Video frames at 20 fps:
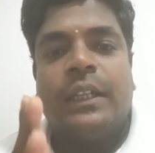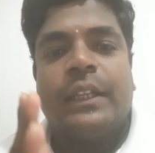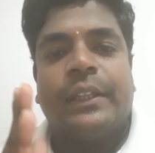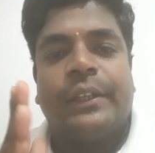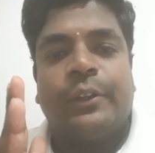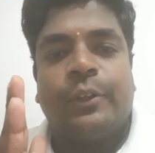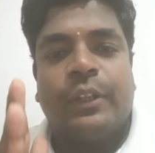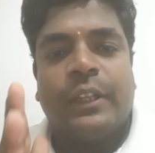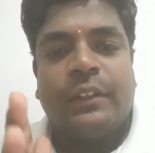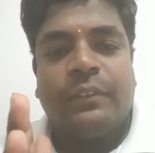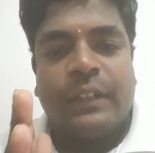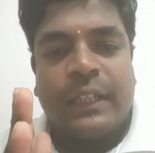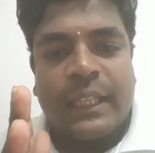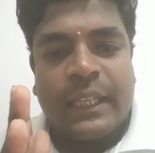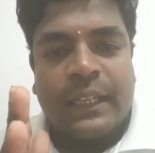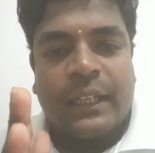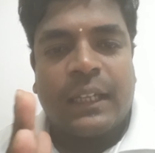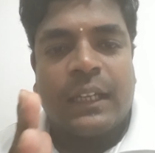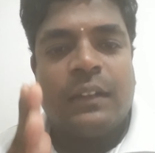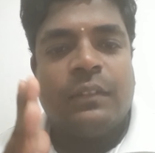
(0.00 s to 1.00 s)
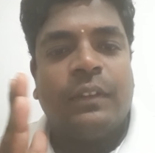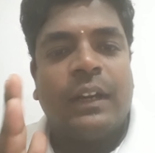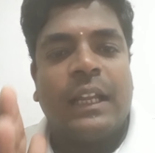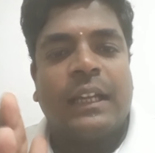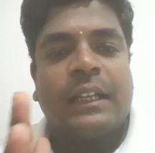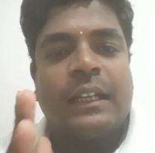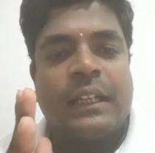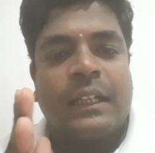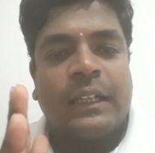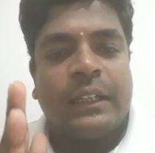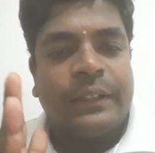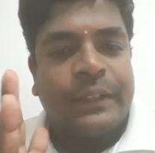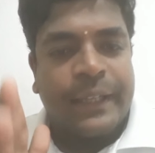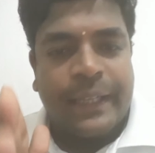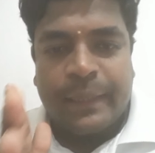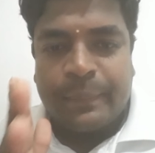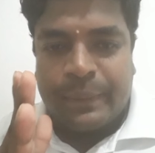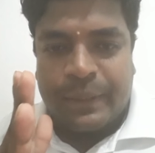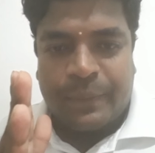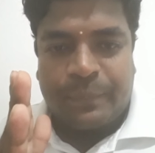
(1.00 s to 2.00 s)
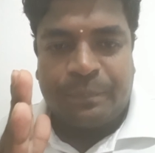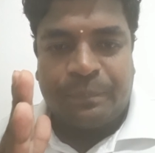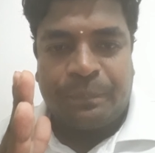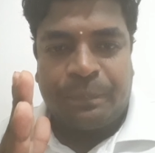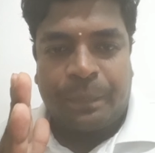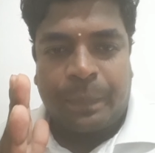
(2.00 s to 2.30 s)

என்னுடைய வடிவங்கள் விளக்கங்கள் நடைபெறும்